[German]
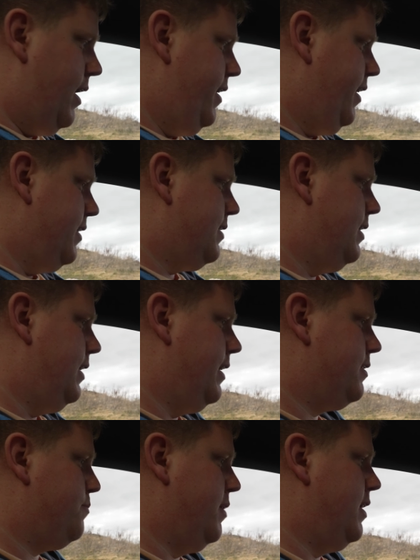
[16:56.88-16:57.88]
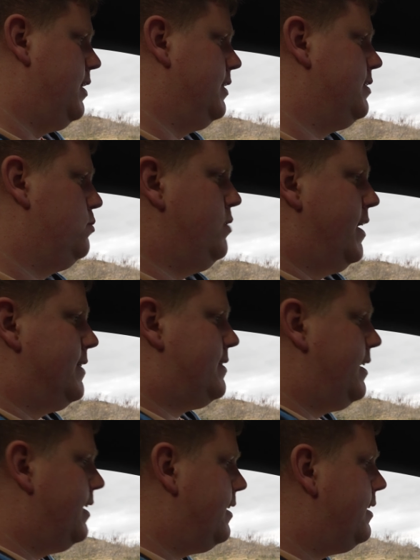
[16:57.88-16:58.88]
einiges erstmal zu
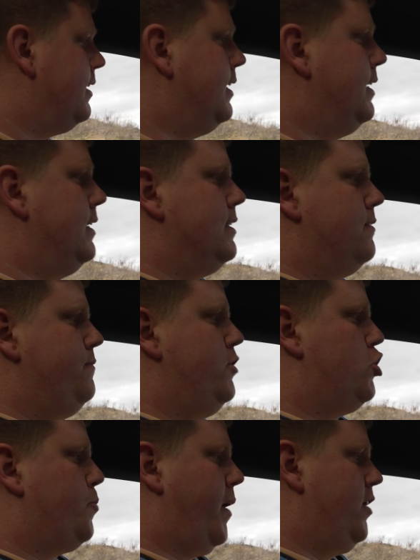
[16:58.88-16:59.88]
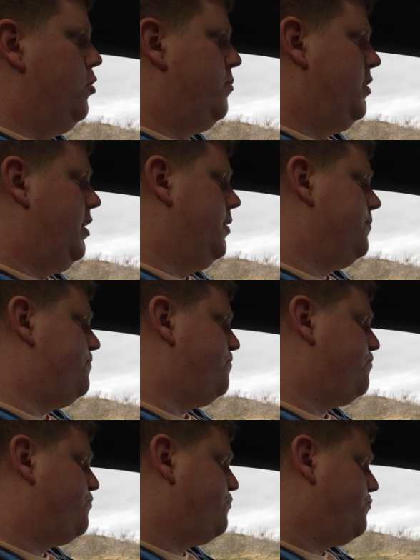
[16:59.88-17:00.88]
erzählen. Wir sprechen über die
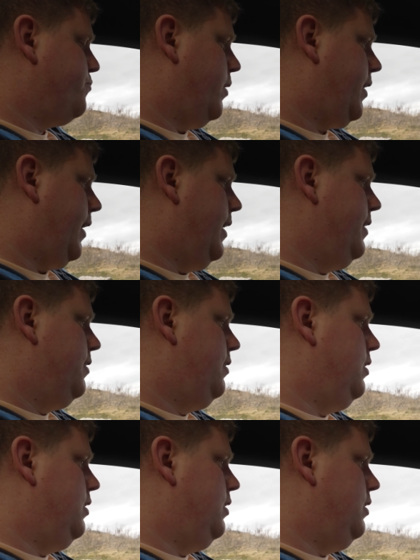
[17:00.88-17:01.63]
Materialien